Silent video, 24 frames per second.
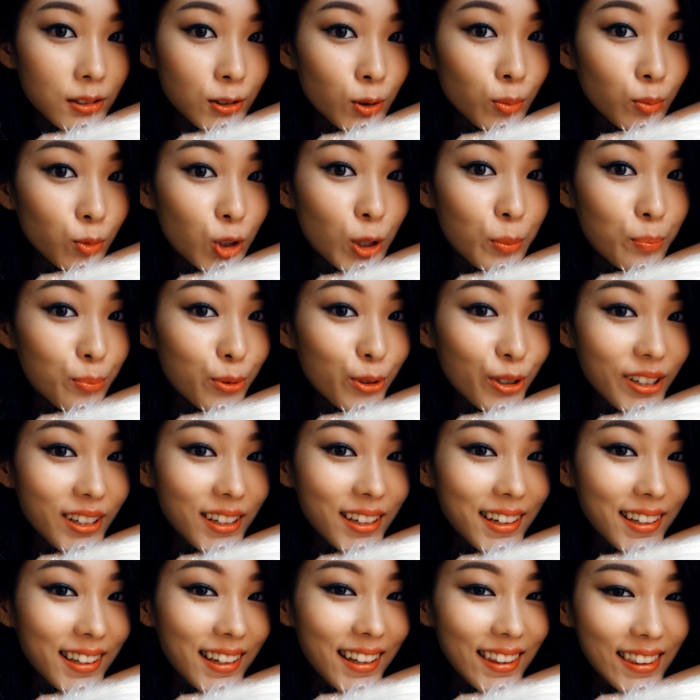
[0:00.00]
좀
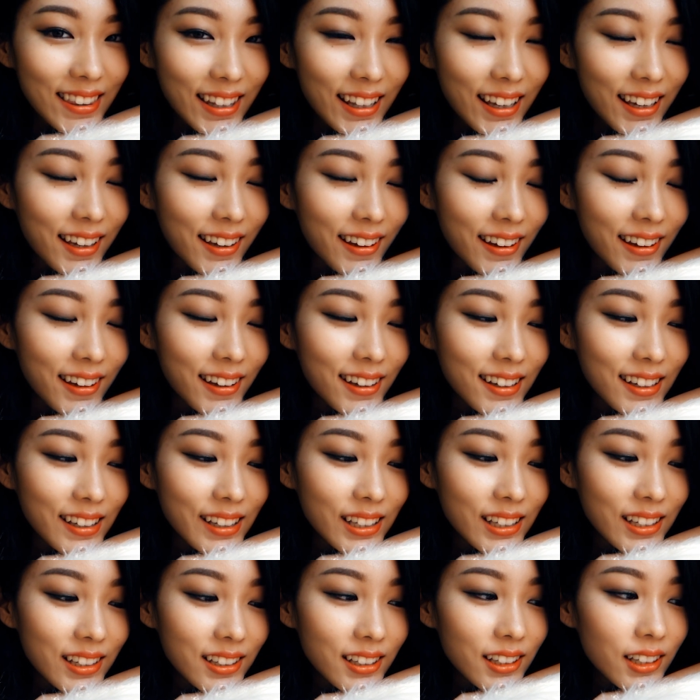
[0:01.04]
뒷북이긴 한데
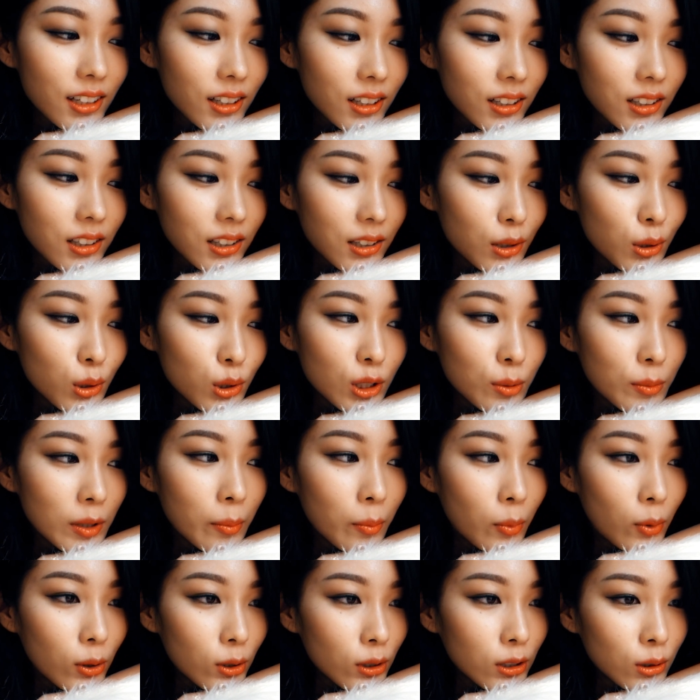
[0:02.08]
그냥 요즘에
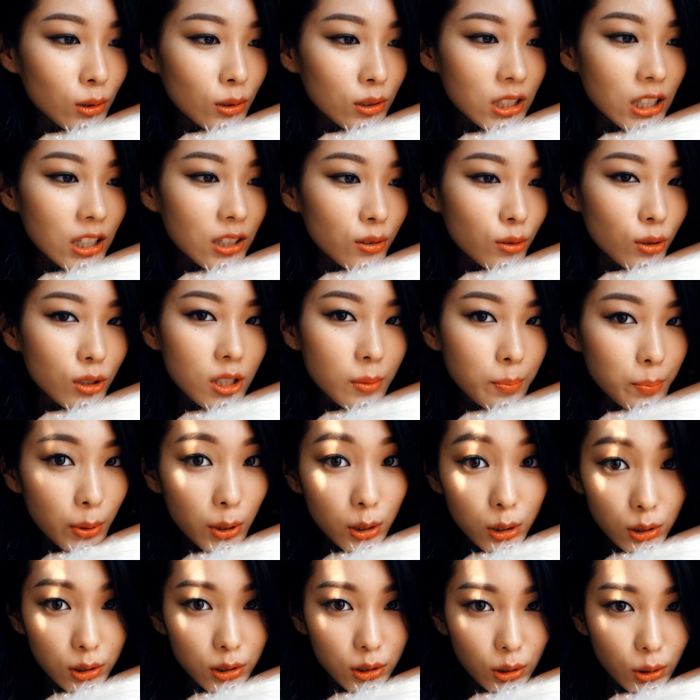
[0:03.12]
머리도 자르고
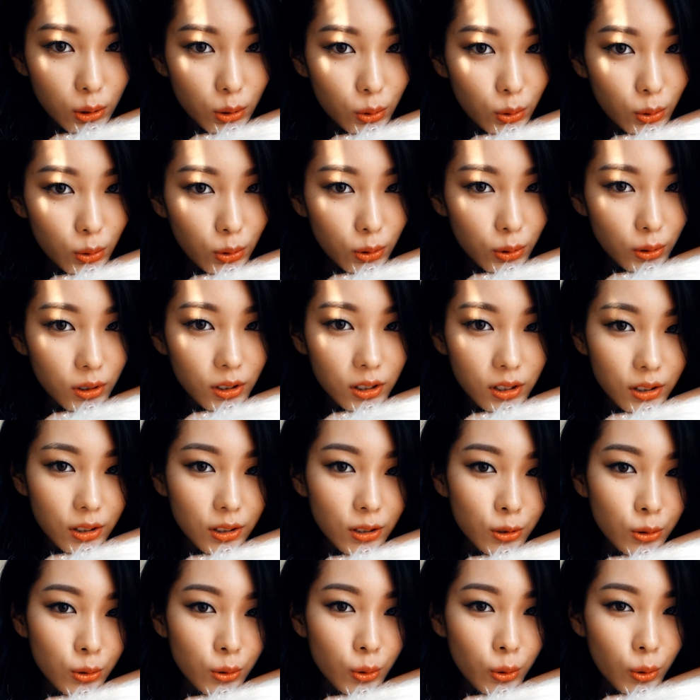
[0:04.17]
싶어졌었고
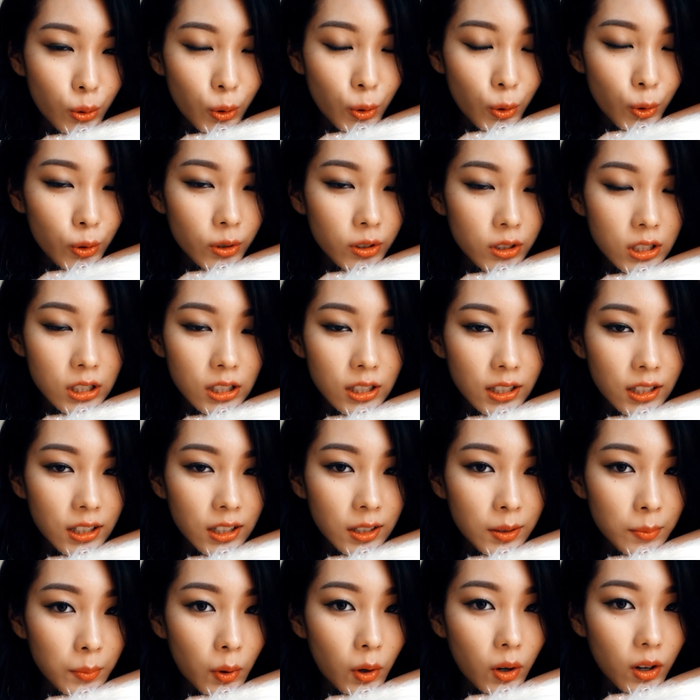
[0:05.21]
그리고
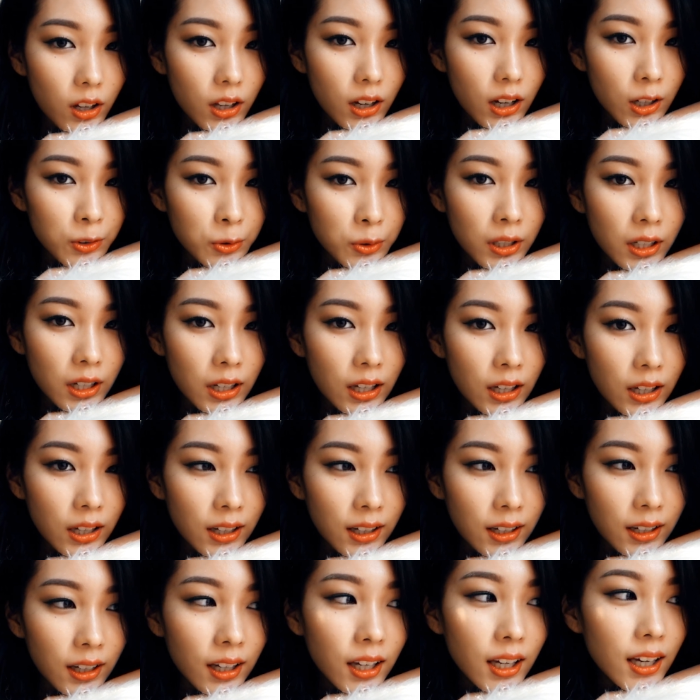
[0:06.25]
공효진 머리가
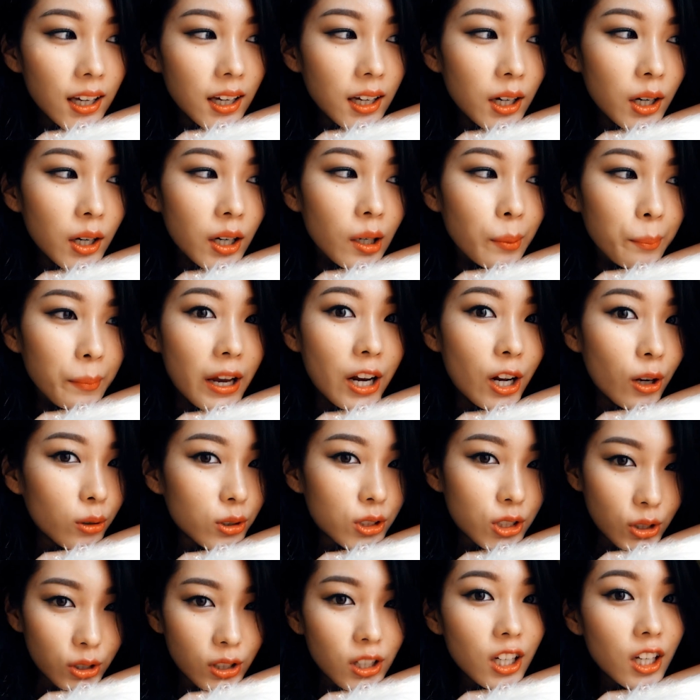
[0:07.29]
되게
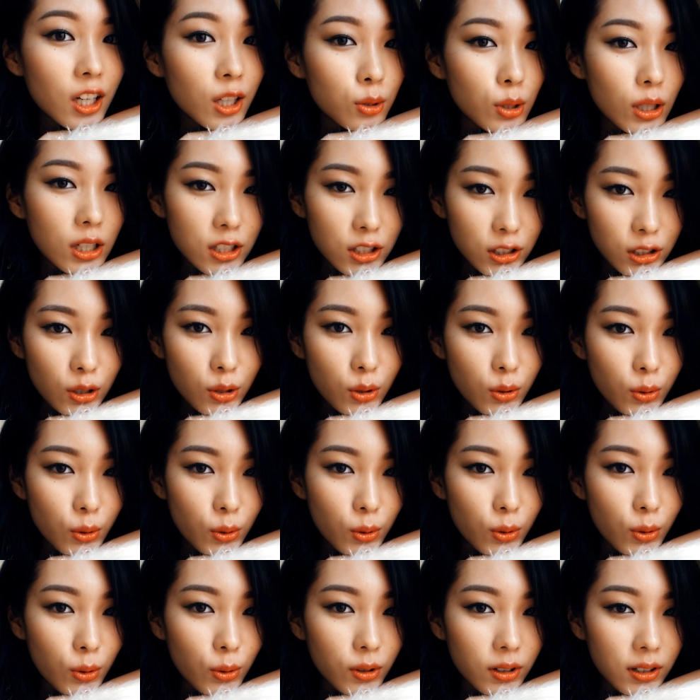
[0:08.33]
매력적이기도
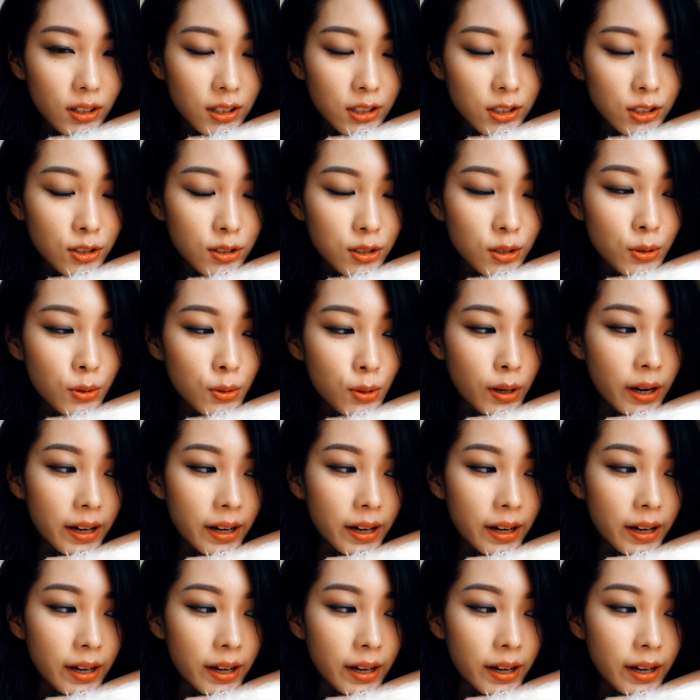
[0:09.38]
했었고 그래서 들고